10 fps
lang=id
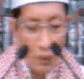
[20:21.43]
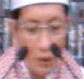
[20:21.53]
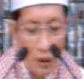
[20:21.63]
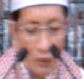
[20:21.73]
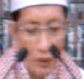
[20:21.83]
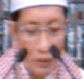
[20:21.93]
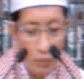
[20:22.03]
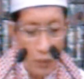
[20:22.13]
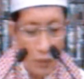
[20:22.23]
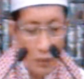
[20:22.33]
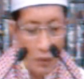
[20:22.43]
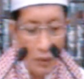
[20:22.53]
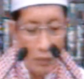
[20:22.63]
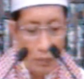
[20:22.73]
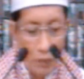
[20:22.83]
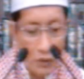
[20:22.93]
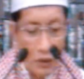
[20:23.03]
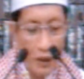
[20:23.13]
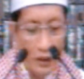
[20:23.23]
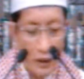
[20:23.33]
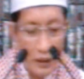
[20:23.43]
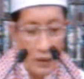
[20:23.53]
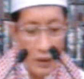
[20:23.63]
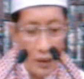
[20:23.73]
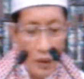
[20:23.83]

wallahu yuhibbul mutahirin.